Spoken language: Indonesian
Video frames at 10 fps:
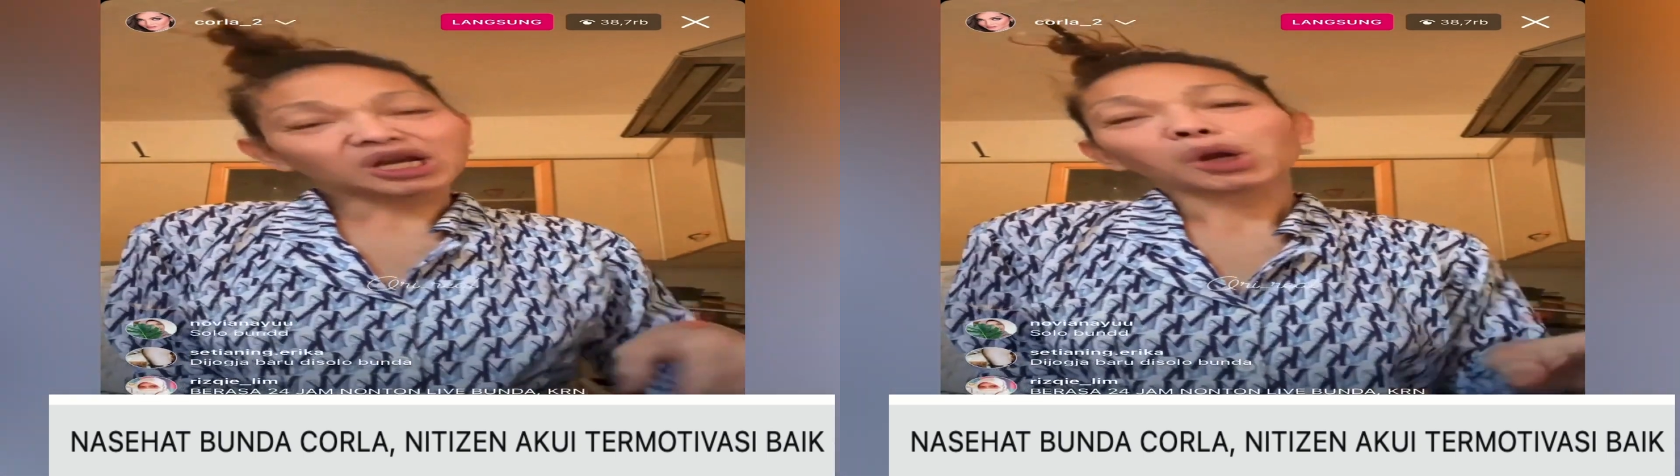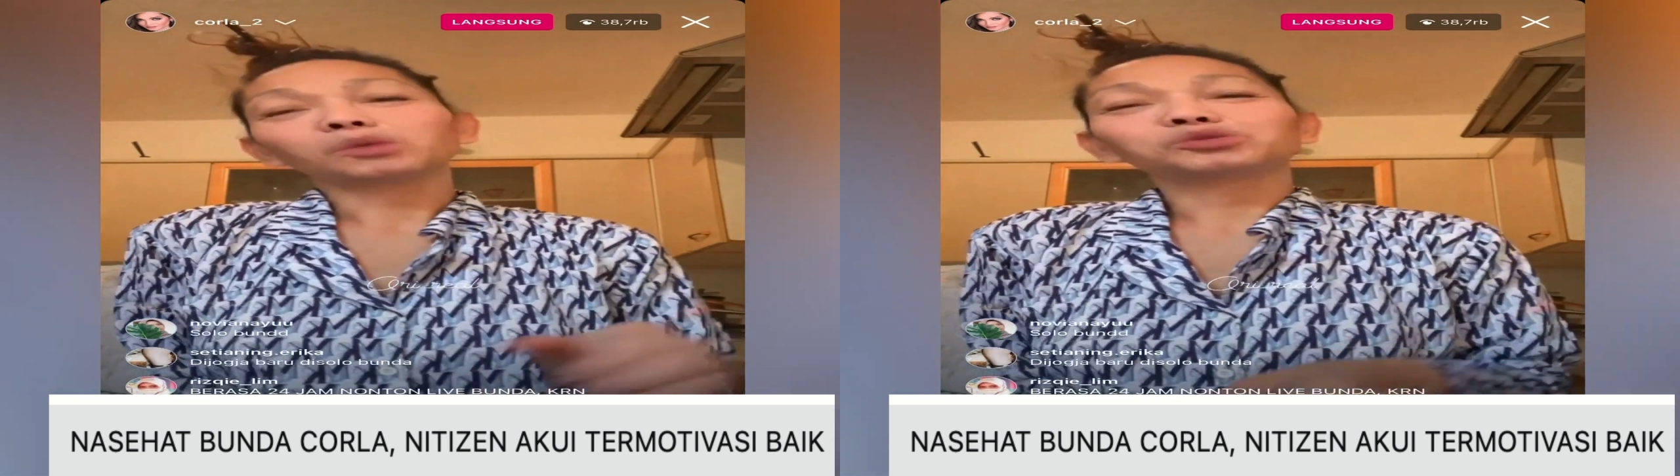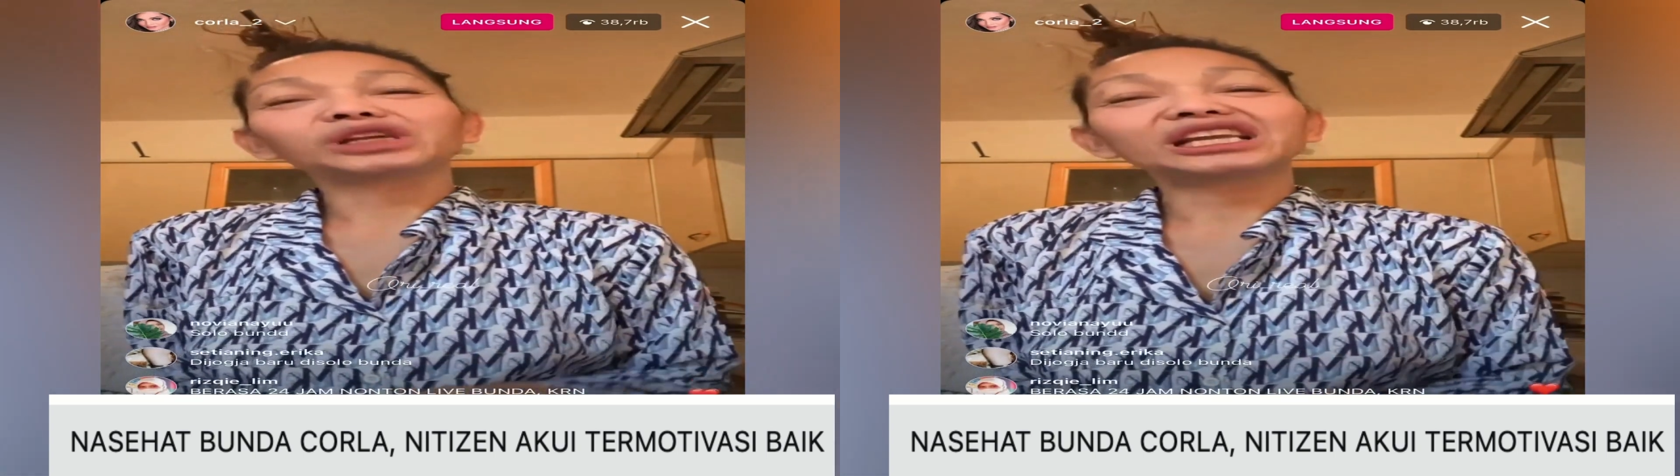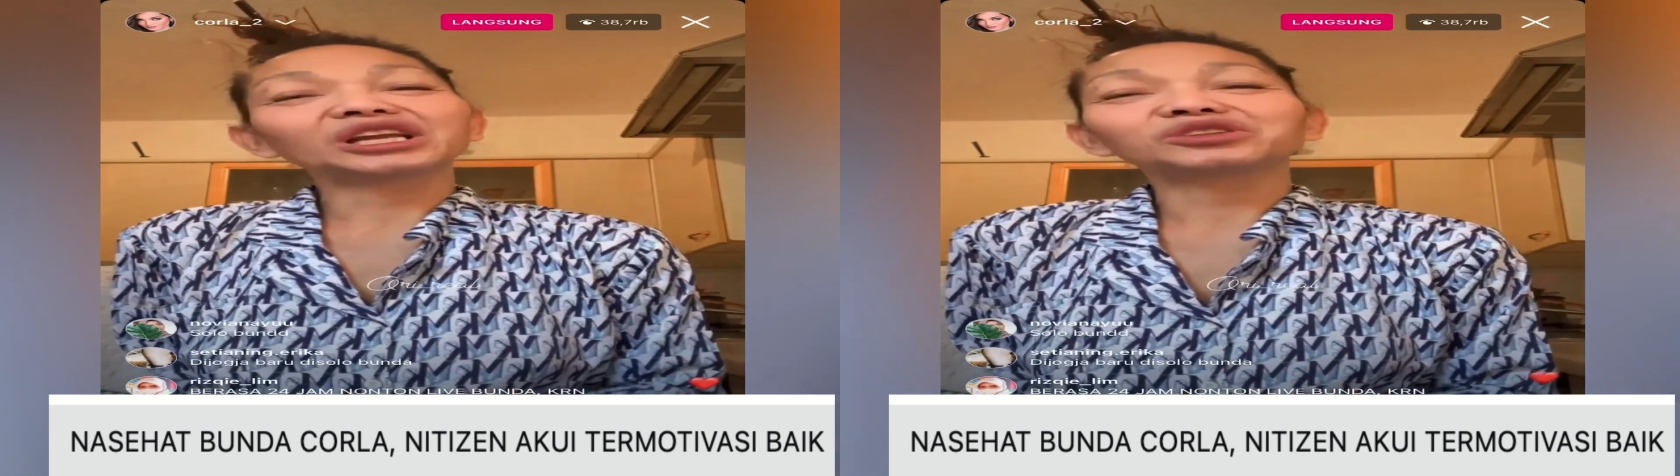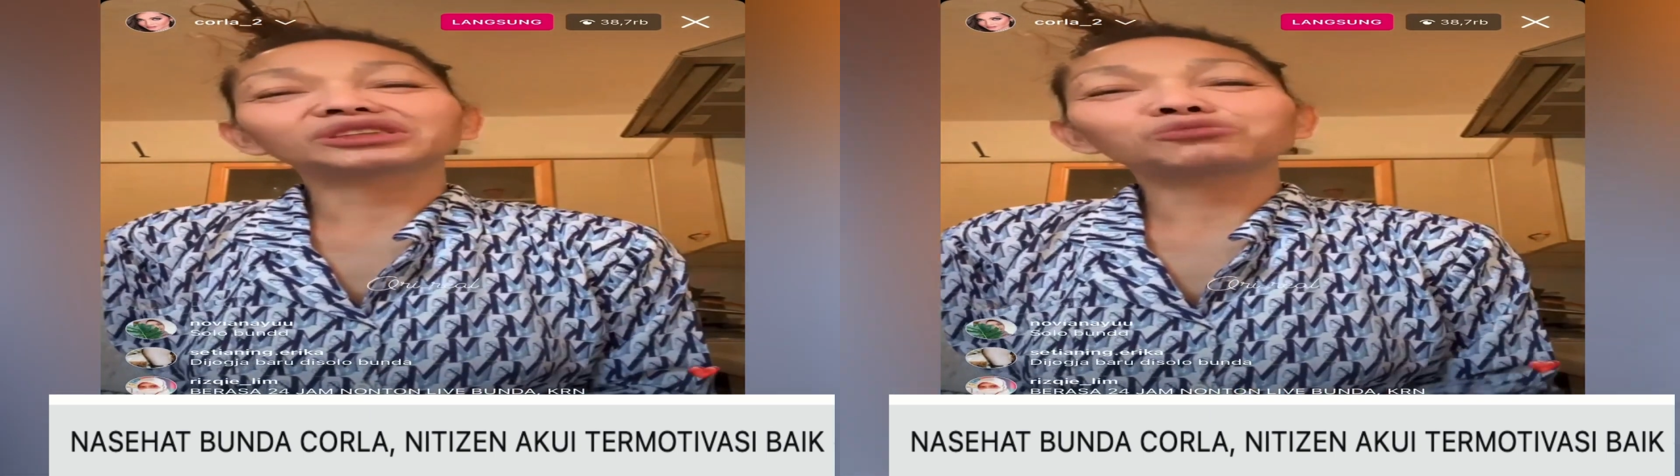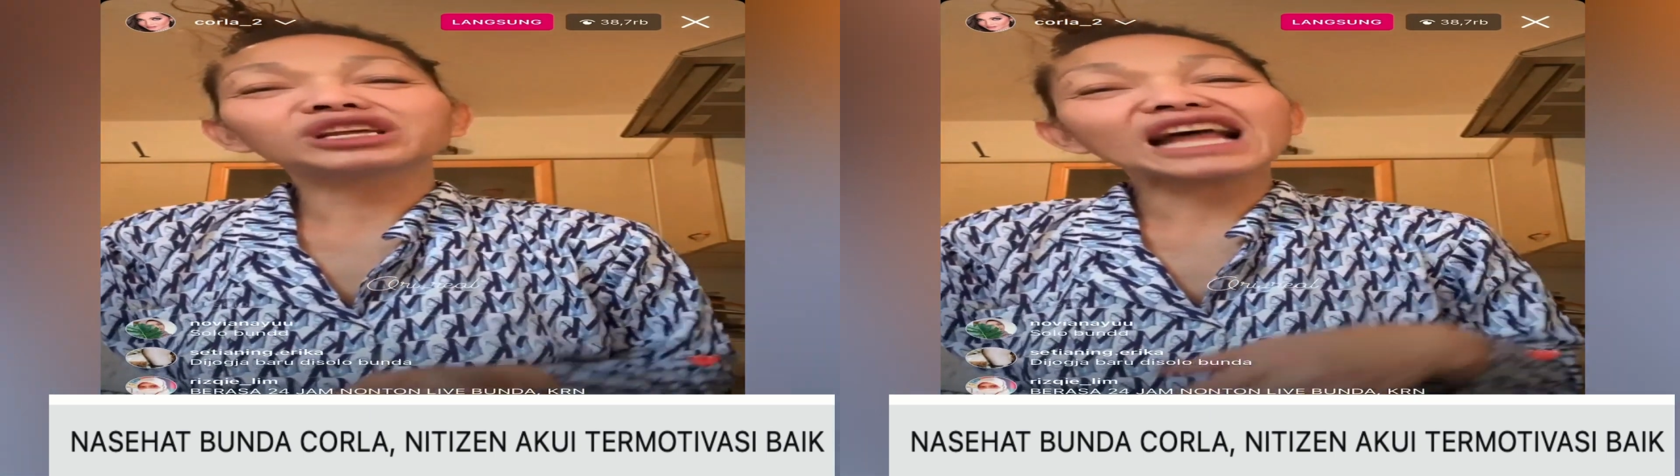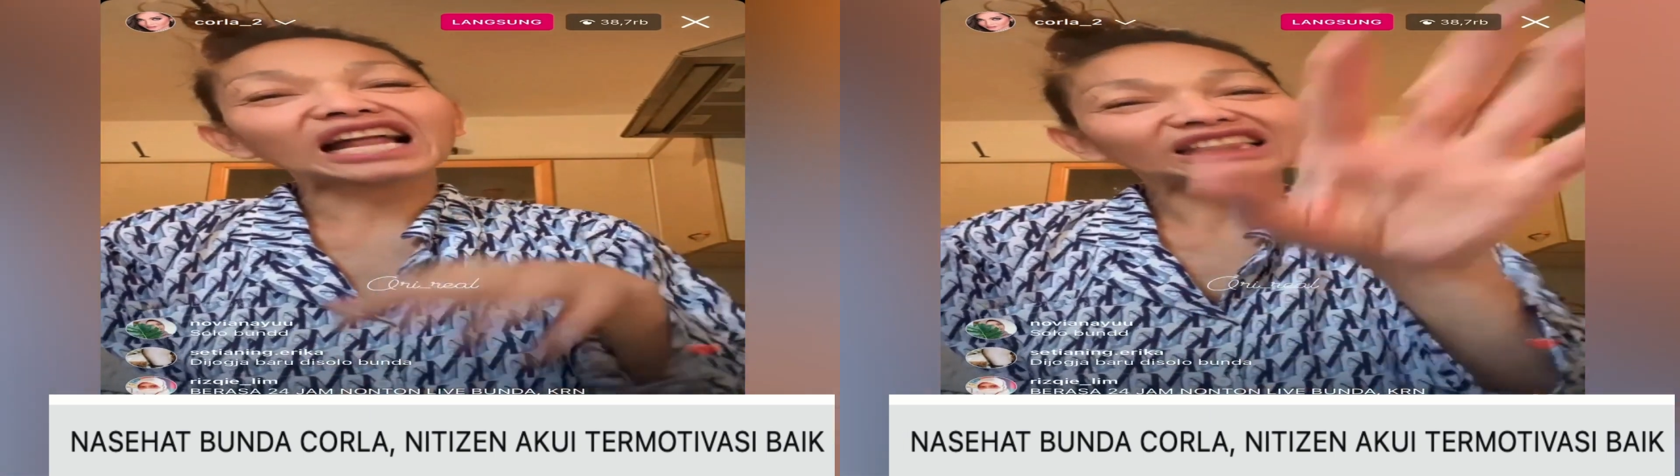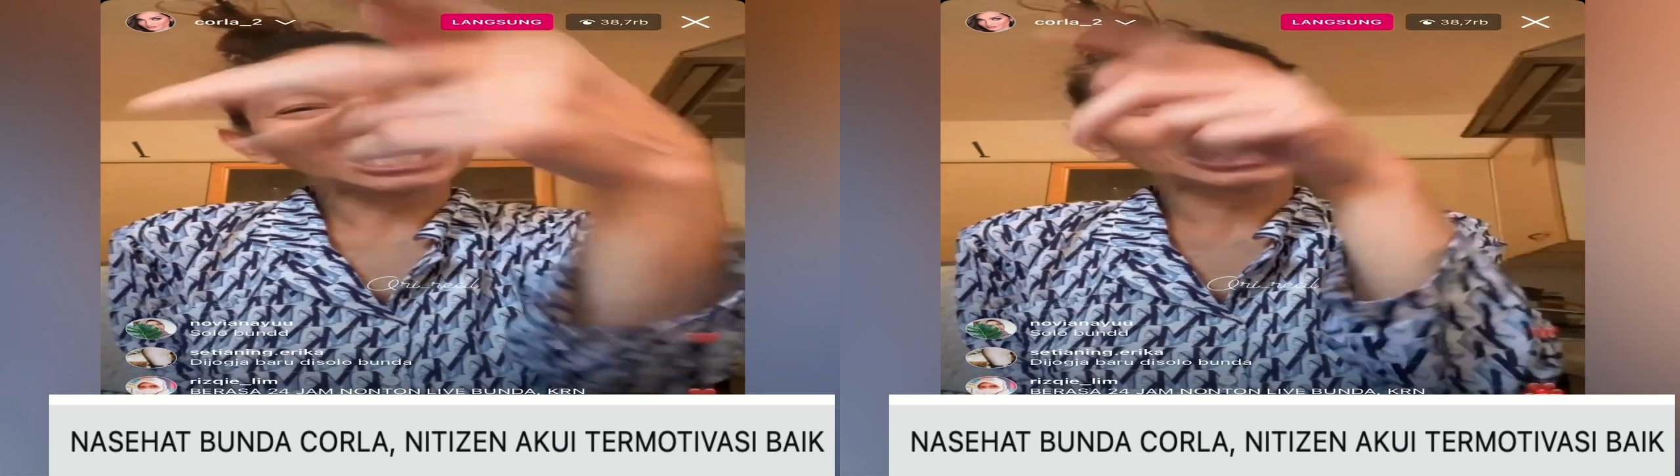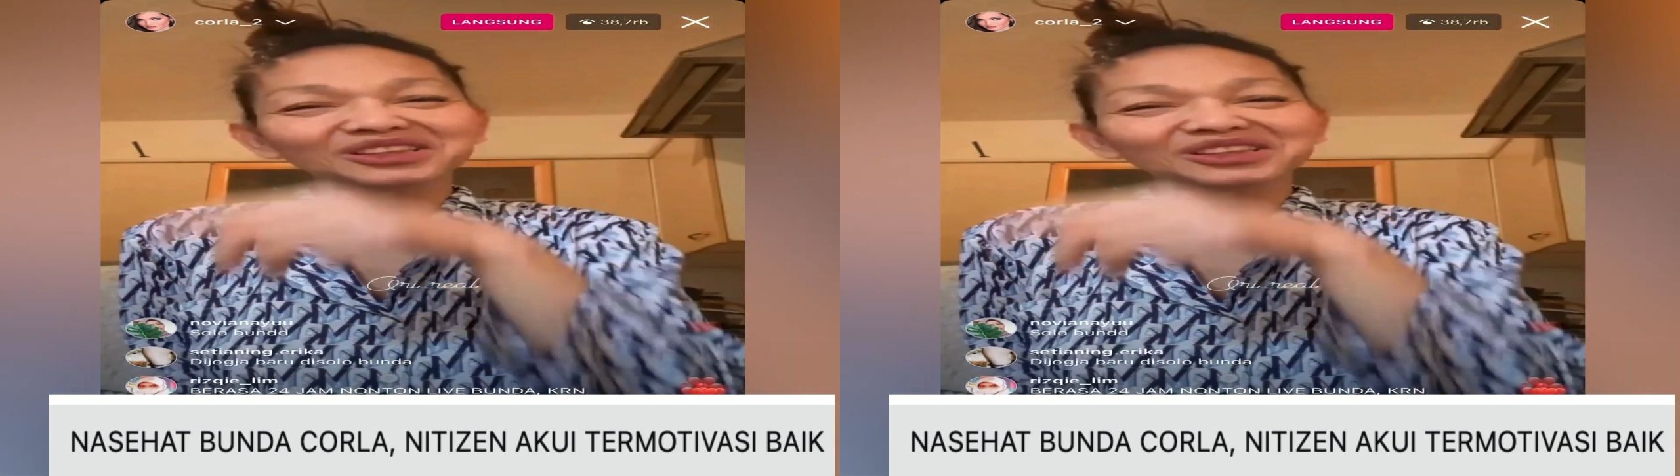Ih kalau bunda di Indonesia bunda datang